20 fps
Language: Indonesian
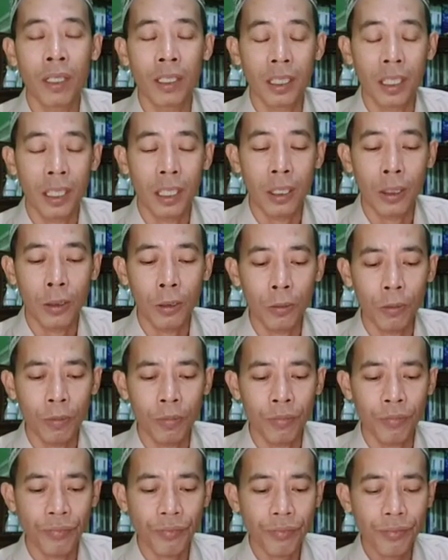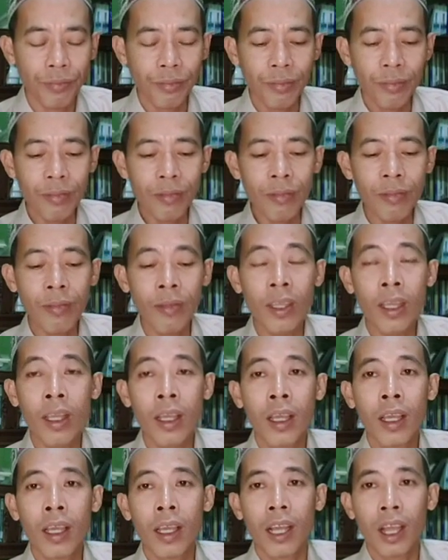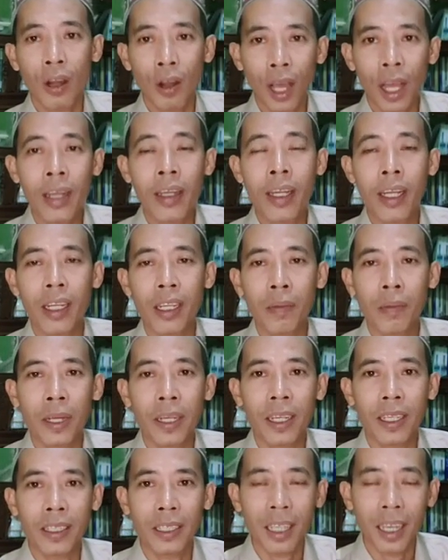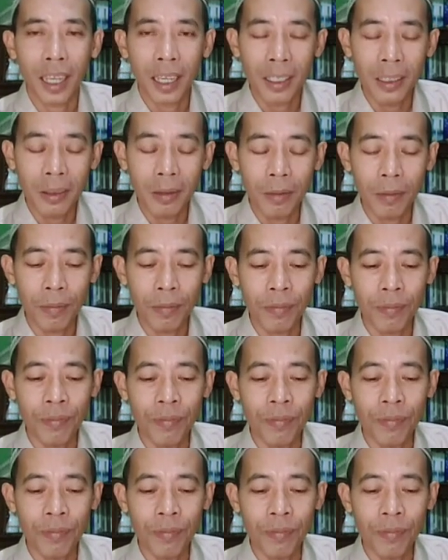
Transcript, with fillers: masih itu. Kalau Anda kepanasan,